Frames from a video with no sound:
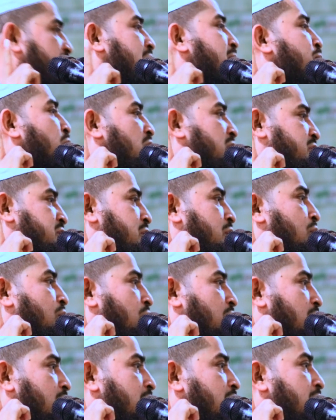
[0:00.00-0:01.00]
জেহেল বলেছিল
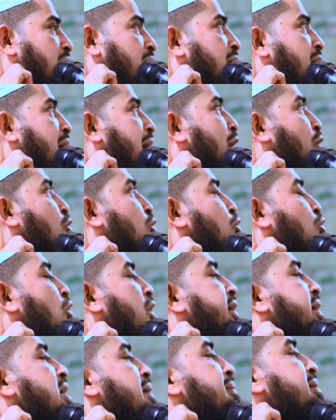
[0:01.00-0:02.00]
এখন
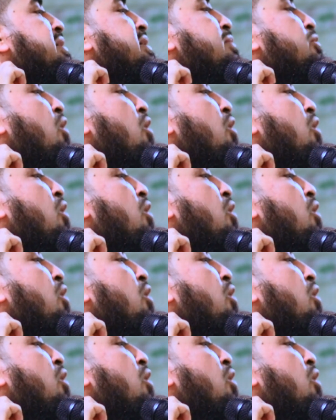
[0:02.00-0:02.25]
কয়টা বাজে